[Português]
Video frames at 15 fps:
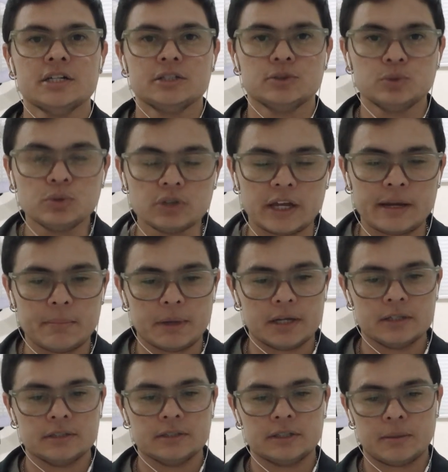do tema,
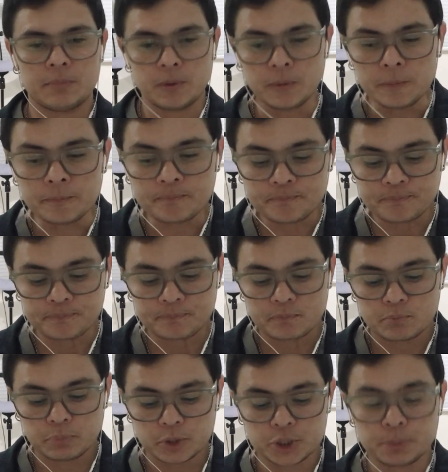tá bom?
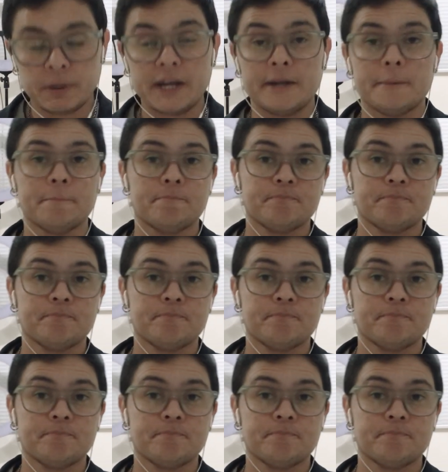Pois bem,